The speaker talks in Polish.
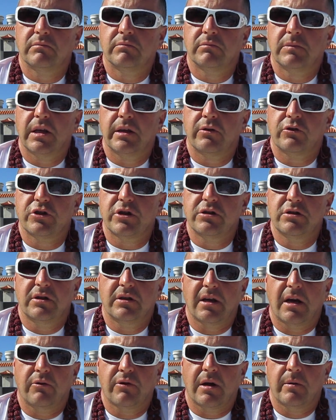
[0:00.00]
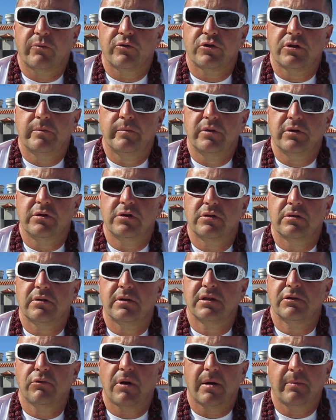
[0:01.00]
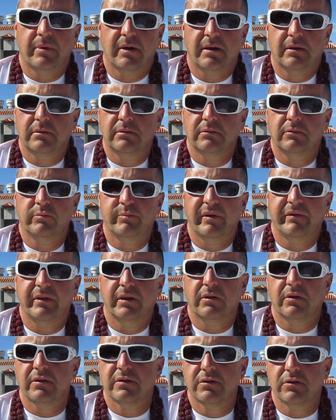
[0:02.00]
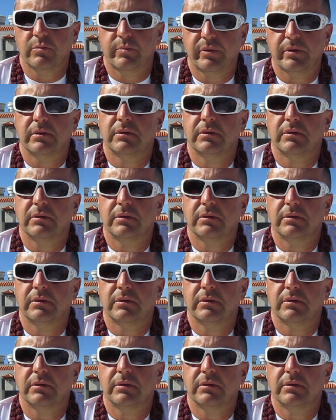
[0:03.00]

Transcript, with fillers: Jednocześnie ta aura może być słaba u pewnych osób,